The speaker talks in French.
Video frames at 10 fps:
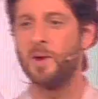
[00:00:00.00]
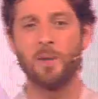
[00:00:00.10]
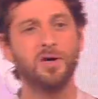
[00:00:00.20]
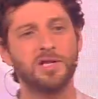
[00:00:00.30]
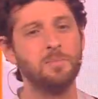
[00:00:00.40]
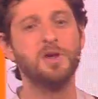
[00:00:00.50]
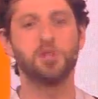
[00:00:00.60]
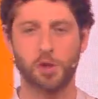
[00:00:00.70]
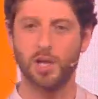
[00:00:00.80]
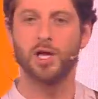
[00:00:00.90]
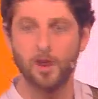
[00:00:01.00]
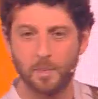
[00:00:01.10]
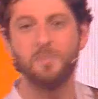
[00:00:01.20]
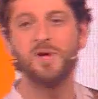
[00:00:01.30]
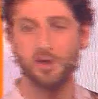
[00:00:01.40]
marmotte, elle met le chocolat dans le
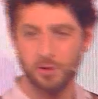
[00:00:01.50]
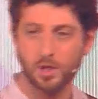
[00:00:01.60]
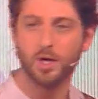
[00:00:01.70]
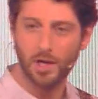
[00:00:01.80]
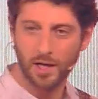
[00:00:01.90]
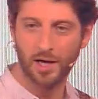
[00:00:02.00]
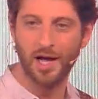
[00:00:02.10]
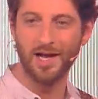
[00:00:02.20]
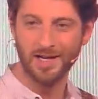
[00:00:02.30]
papier à lui. Hein